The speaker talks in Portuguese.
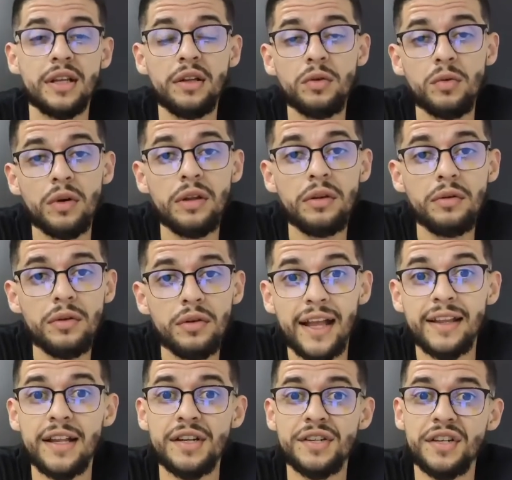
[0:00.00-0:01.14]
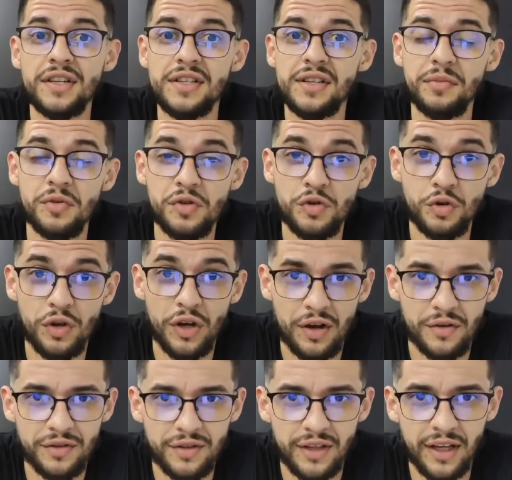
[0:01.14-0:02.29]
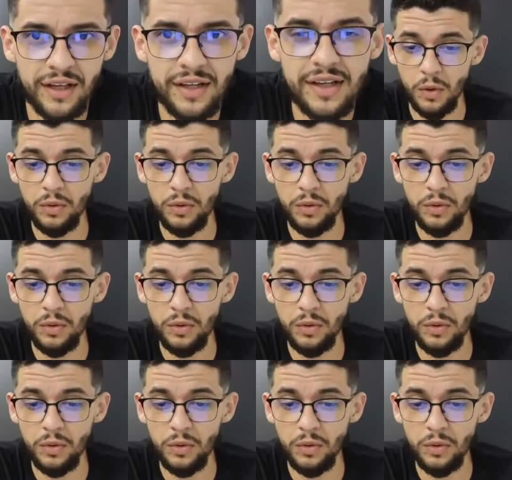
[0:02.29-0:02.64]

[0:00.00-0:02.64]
tanto quanto a inteligência emocional, né?